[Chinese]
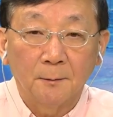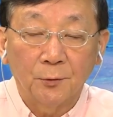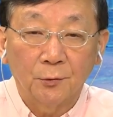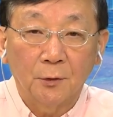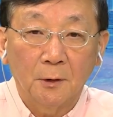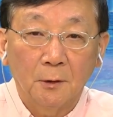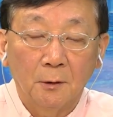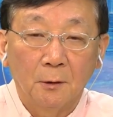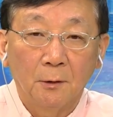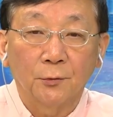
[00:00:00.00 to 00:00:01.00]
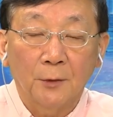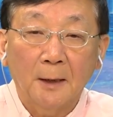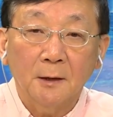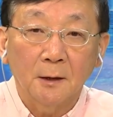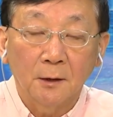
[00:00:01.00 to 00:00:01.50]
比如说，呃，六，
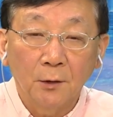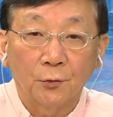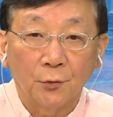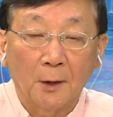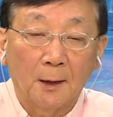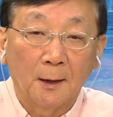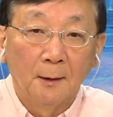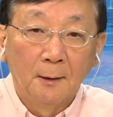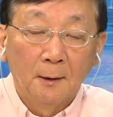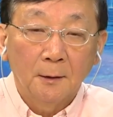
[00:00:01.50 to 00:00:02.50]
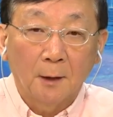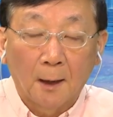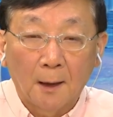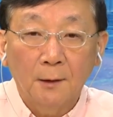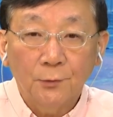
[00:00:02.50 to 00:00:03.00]
他这个是六岁哈，小
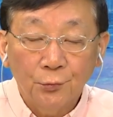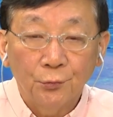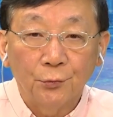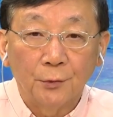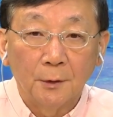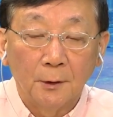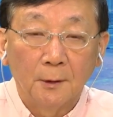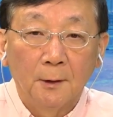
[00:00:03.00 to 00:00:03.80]
孩儿去，